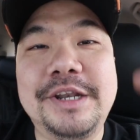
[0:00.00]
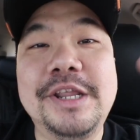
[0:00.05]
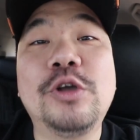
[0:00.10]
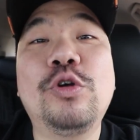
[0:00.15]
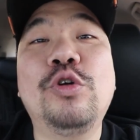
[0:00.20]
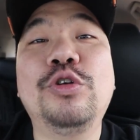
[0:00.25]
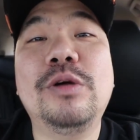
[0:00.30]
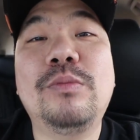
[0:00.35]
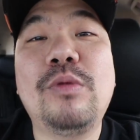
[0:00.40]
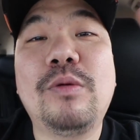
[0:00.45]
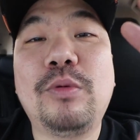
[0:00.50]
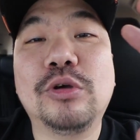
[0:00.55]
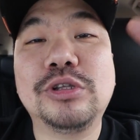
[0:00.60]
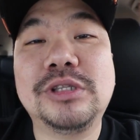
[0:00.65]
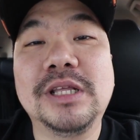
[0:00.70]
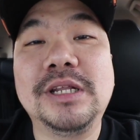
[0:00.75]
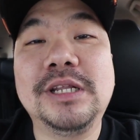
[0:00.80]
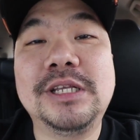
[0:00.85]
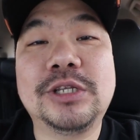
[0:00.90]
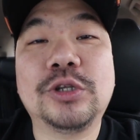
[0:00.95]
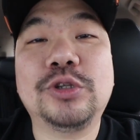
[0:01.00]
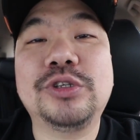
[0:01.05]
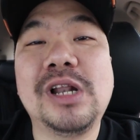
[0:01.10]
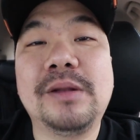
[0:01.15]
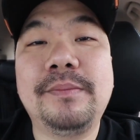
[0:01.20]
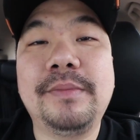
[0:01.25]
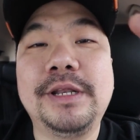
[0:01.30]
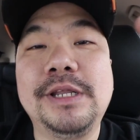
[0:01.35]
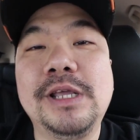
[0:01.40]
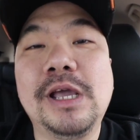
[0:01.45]
tadi gue udah mau posting di
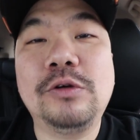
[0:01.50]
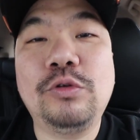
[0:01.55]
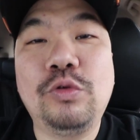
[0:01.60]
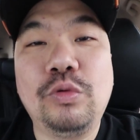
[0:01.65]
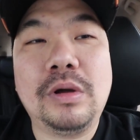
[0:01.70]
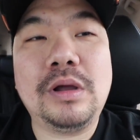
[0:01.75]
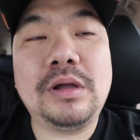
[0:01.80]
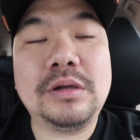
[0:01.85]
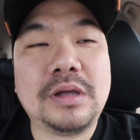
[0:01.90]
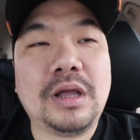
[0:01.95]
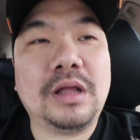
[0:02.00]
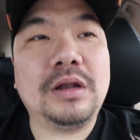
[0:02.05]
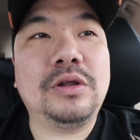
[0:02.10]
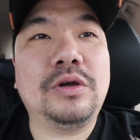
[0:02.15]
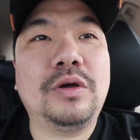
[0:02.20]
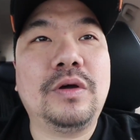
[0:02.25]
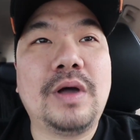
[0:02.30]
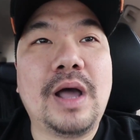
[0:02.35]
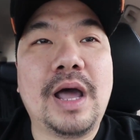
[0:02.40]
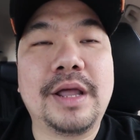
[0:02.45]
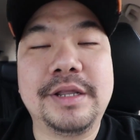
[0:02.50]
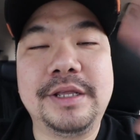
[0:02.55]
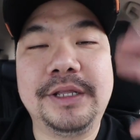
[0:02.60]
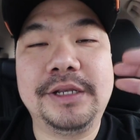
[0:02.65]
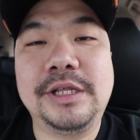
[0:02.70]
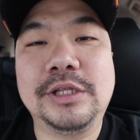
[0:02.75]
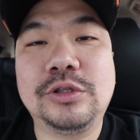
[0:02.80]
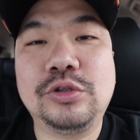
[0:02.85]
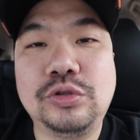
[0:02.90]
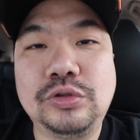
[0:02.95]
sosial media gue kalau hari
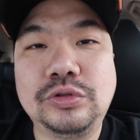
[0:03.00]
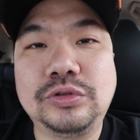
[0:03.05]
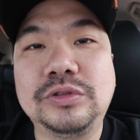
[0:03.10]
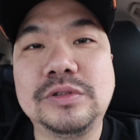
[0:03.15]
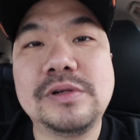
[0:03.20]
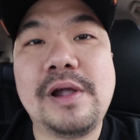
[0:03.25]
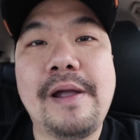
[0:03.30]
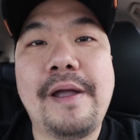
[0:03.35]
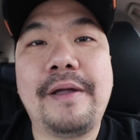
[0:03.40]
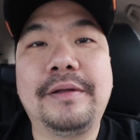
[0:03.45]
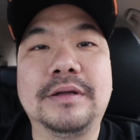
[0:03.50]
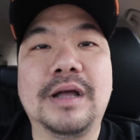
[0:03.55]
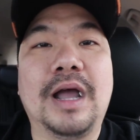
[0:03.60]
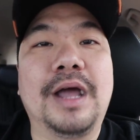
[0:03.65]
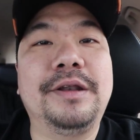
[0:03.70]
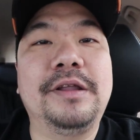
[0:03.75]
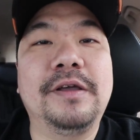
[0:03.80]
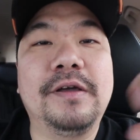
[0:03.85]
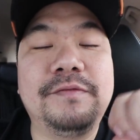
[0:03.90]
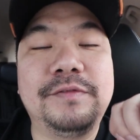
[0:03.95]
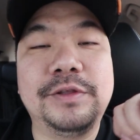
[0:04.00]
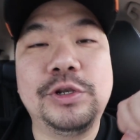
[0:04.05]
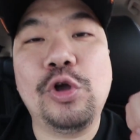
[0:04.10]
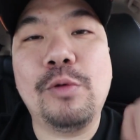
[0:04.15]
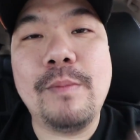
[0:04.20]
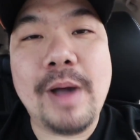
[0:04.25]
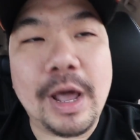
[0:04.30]
ini tuh nggak ada video